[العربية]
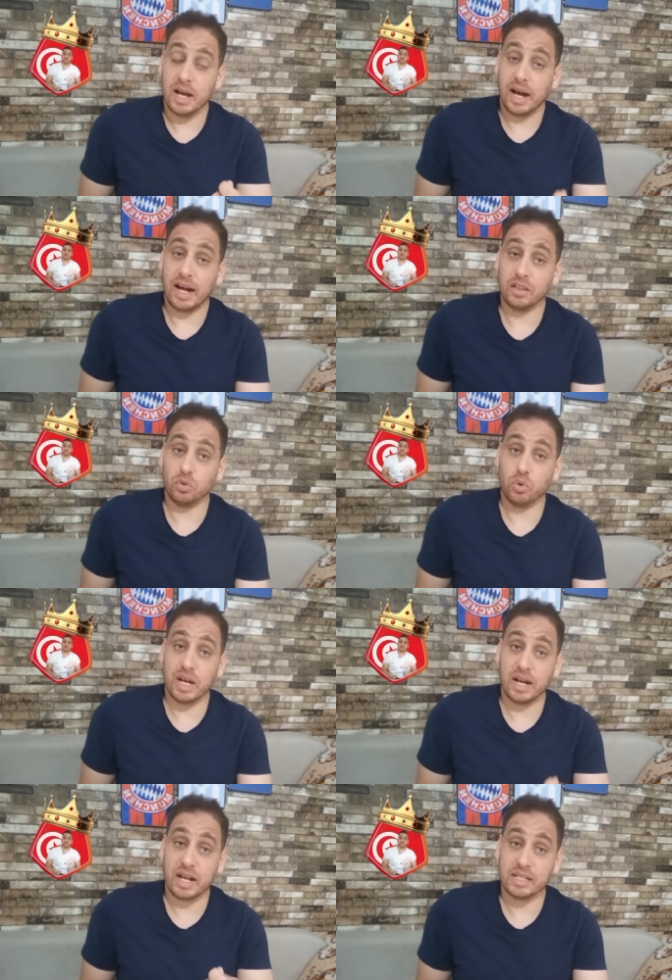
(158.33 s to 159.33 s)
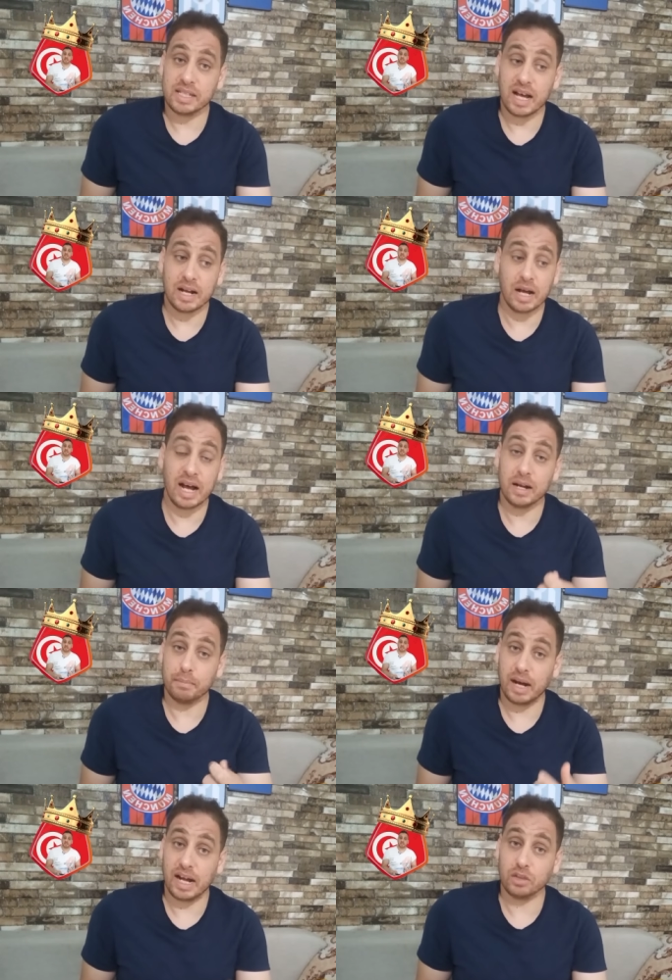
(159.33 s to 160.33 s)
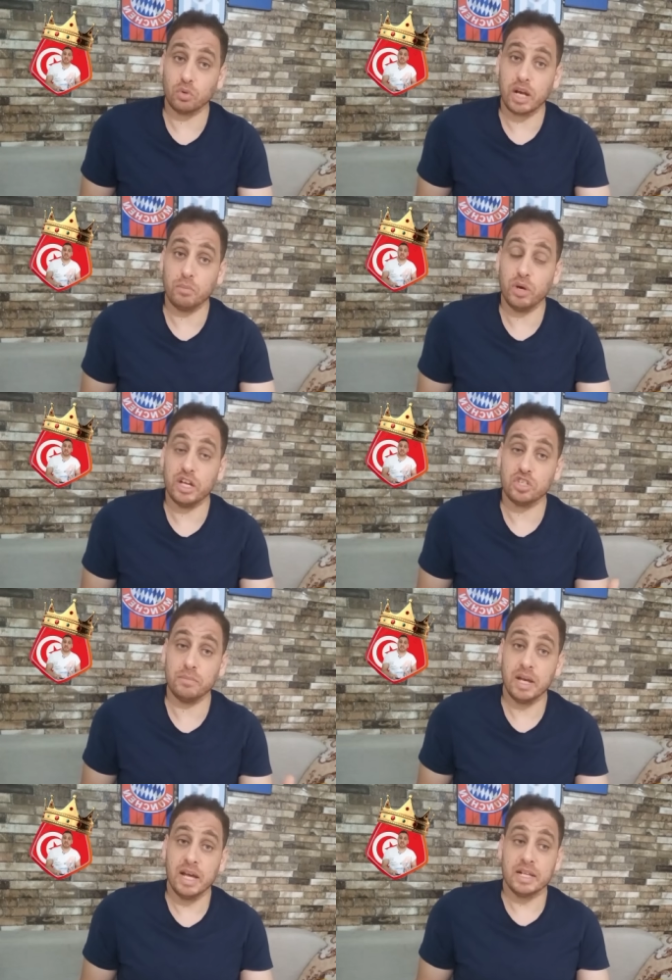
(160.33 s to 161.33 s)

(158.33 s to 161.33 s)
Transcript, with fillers: حطه كراس حربه حطه كمهاجم